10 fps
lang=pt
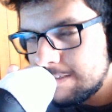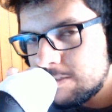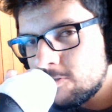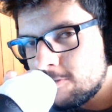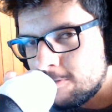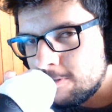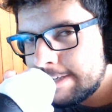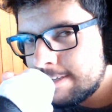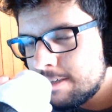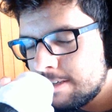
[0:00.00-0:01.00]
o like. É
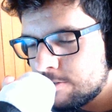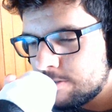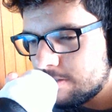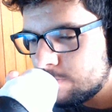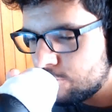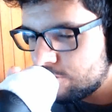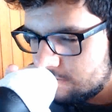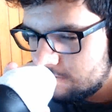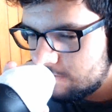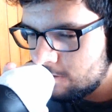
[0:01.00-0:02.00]
nós tamo junto.
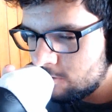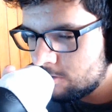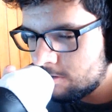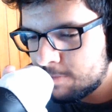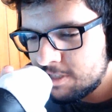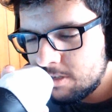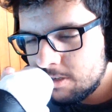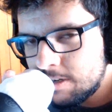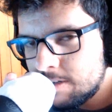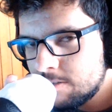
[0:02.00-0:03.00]
Falou, compartilha com a
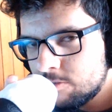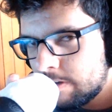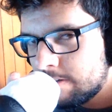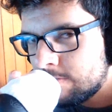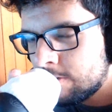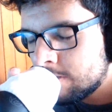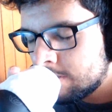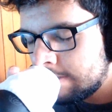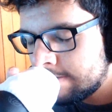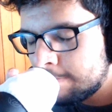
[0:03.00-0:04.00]
sua avó. Quem
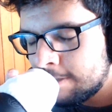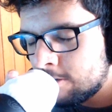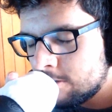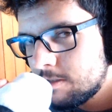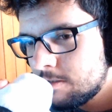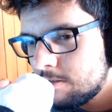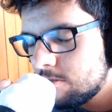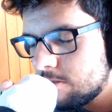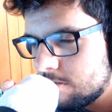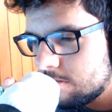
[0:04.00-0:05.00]
sabe ela goste de
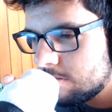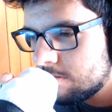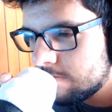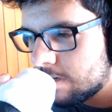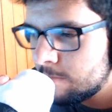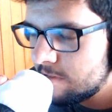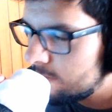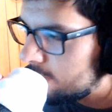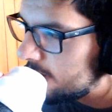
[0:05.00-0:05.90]
Farm Simulator,